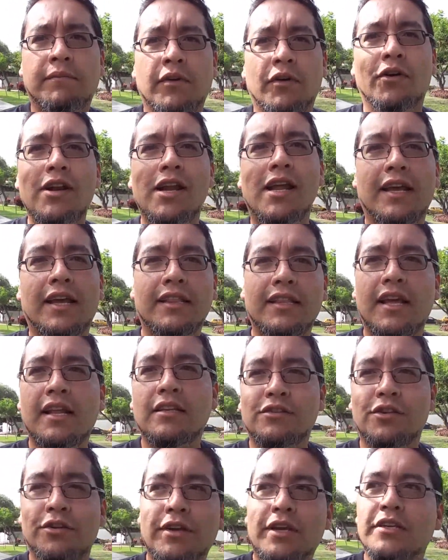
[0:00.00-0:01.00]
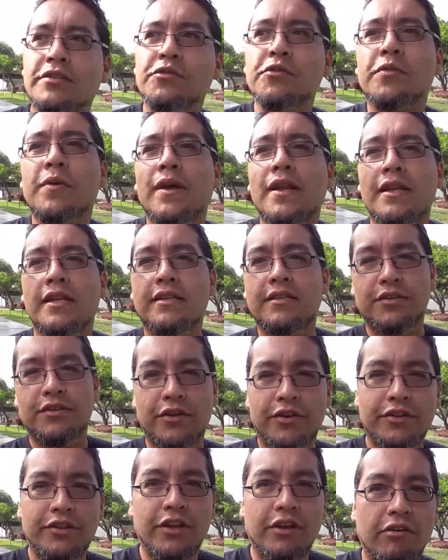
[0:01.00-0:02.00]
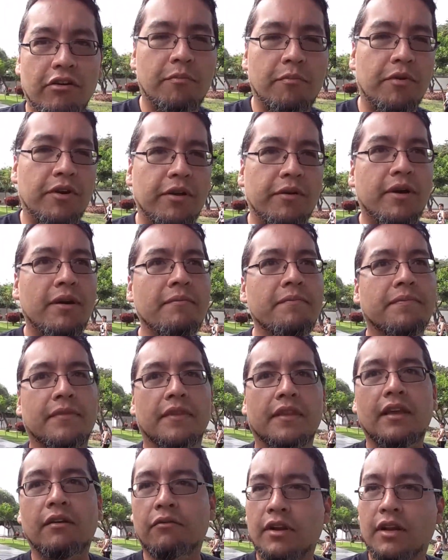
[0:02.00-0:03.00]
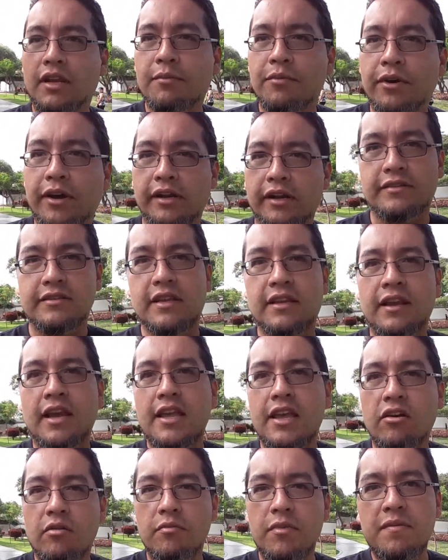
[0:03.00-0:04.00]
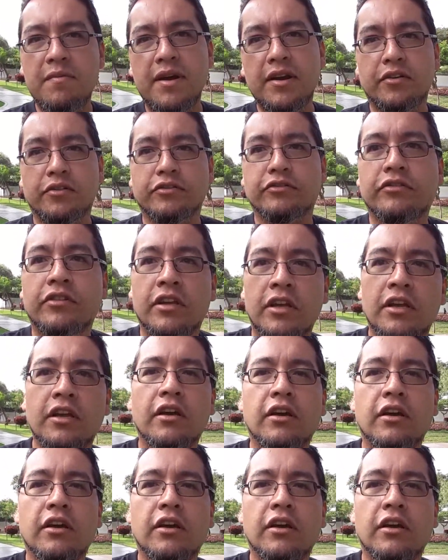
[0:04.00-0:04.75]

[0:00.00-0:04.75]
Hola, ¿qué tal? Soy Jesús Vélez y hoy tengo a prueba un equipo que recién ha llegado a mis manos.